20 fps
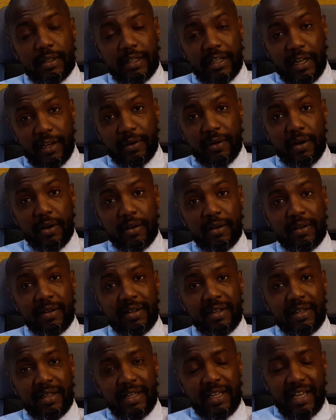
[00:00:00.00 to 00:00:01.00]
D'accord
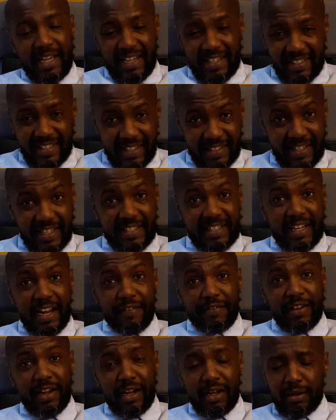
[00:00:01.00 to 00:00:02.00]
Et ces
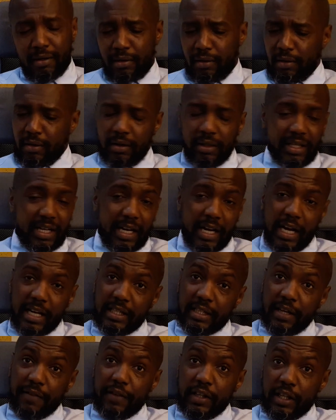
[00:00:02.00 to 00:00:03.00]
esclaves-là, il y en a,
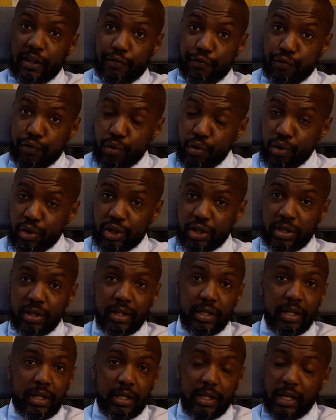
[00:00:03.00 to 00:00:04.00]
ils avaient des fourches,
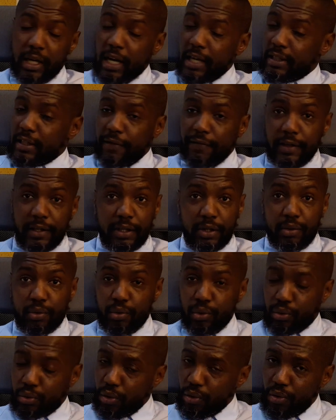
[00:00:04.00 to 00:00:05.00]
il y en a, ils avaient des
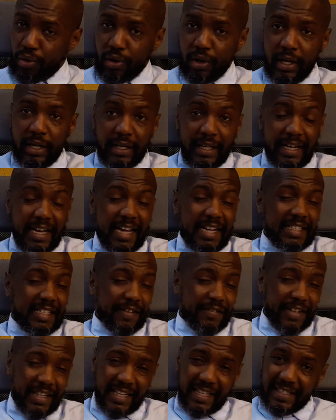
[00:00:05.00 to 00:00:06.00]
couteaux, il y en a, ils
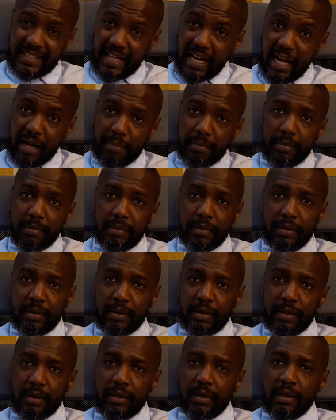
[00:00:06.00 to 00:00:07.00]
avaient des armes.
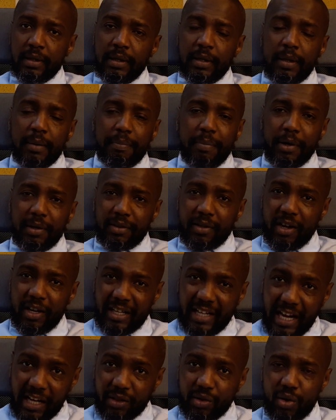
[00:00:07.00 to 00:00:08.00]
Pendant
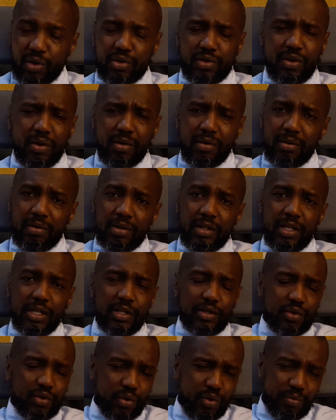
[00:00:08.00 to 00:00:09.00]
14 ans,
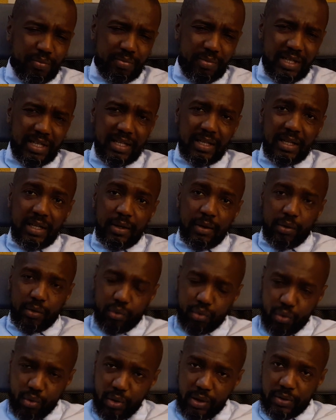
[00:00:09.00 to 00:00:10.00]
ils ont mis
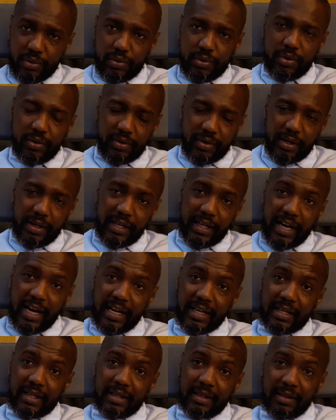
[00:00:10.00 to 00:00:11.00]
tout le sud de
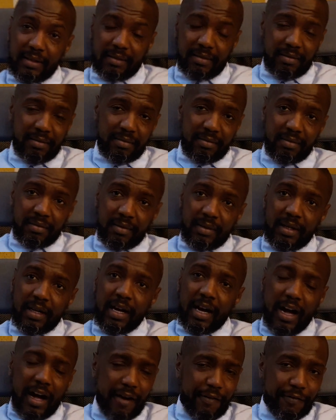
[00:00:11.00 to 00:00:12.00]
l'Irak
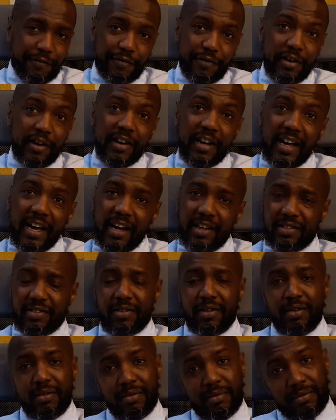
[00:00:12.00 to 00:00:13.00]
à feu et à
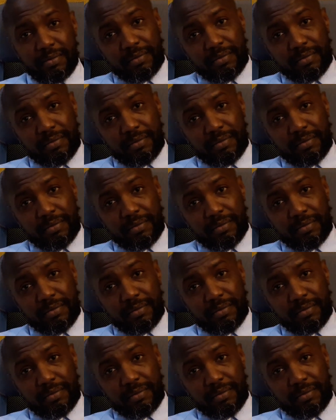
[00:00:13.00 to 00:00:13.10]
sang.